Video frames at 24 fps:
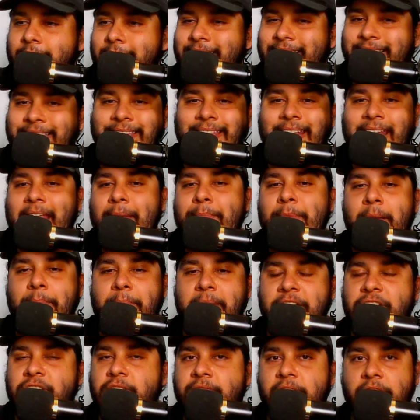
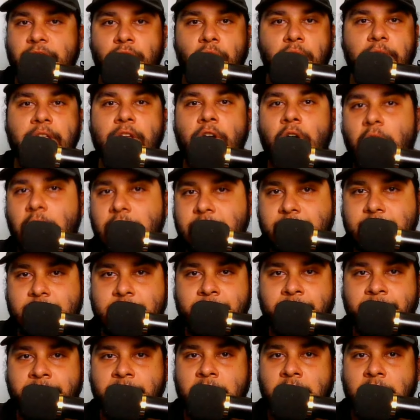extremamente
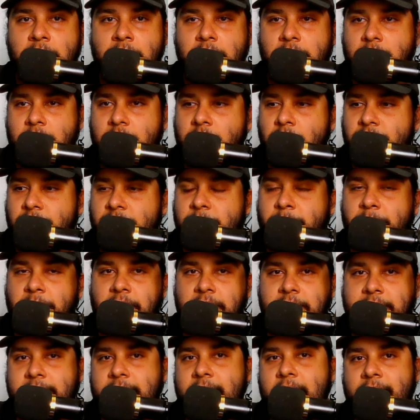vitoriosa que o
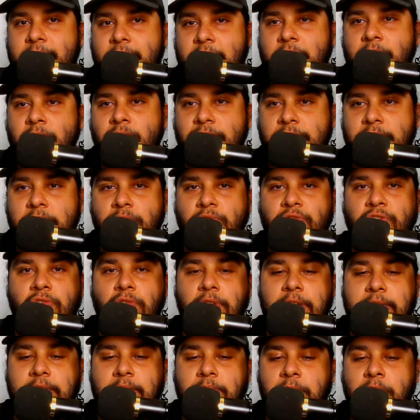Spurs teve ali nos anos
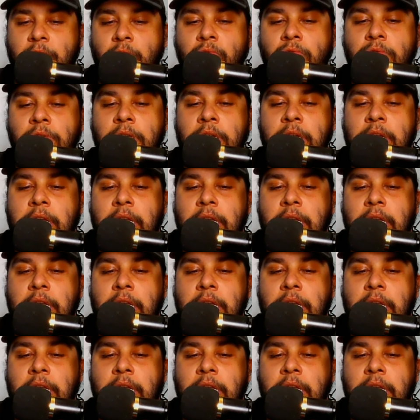2000.